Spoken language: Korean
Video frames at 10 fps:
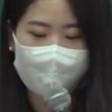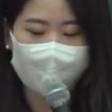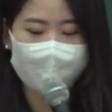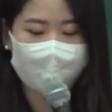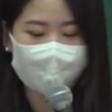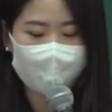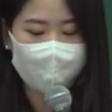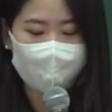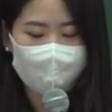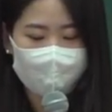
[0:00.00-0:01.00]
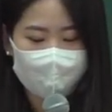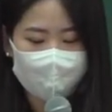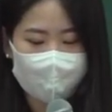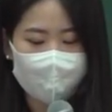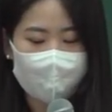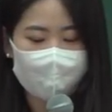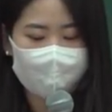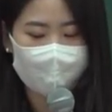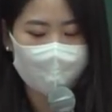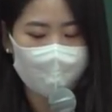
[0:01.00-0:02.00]
발의 등이요 내 말의
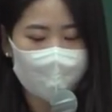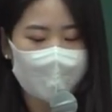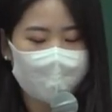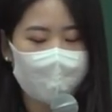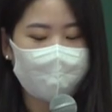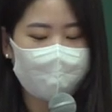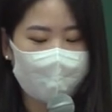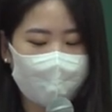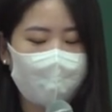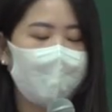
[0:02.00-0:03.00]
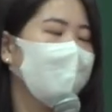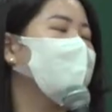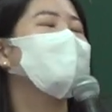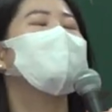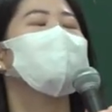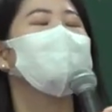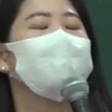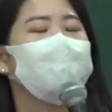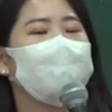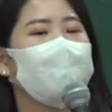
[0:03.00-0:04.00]
등이요 내 길의
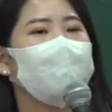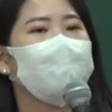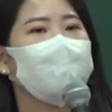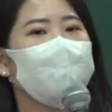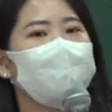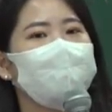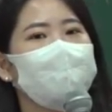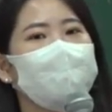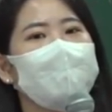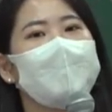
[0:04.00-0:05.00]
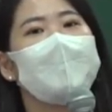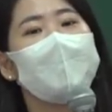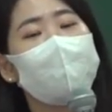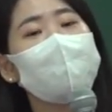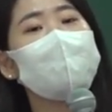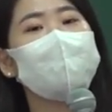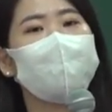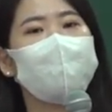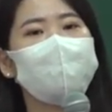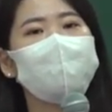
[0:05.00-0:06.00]
빛이니이다 이렇게 되어 있어요.
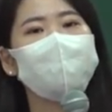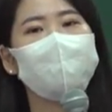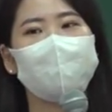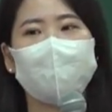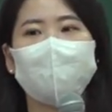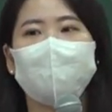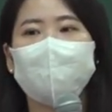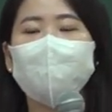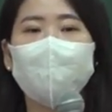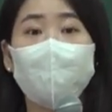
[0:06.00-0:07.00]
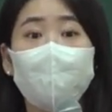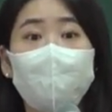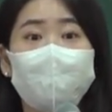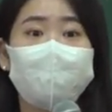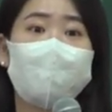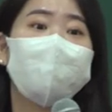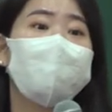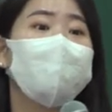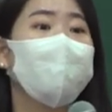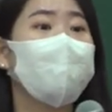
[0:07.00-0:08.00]
하나님의 말씀이 나를 이끌어가고 내 삶을
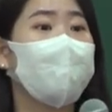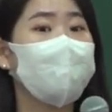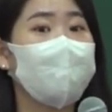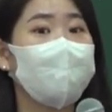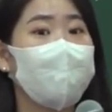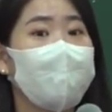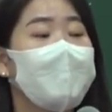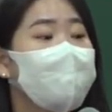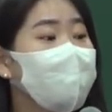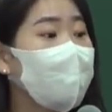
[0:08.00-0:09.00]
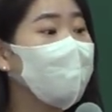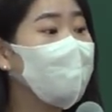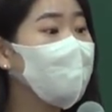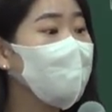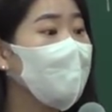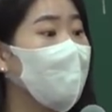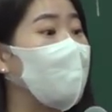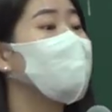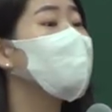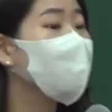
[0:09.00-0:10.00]
인도해 나갈 때에 그 삶은
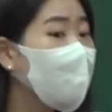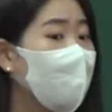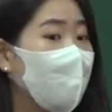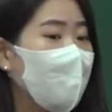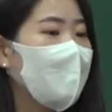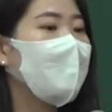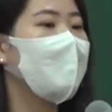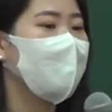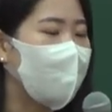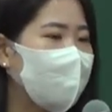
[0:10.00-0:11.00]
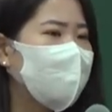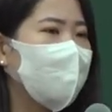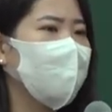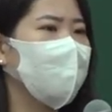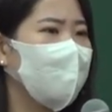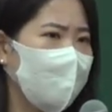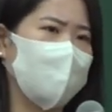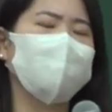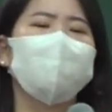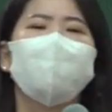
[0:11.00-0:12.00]
완전하고 가장
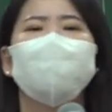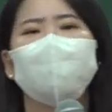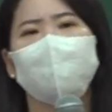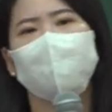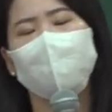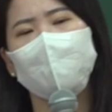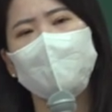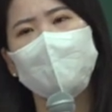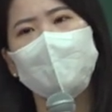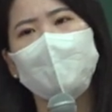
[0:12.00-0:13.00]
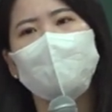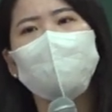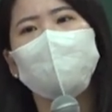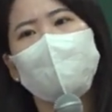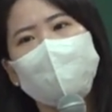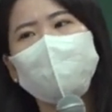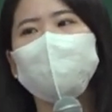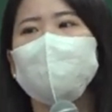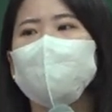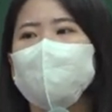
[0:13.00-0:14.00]
안전합니다. 그래서 예배
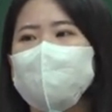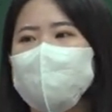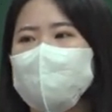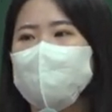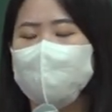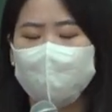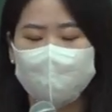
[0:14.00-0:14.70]
승리하라고 하는 거예요.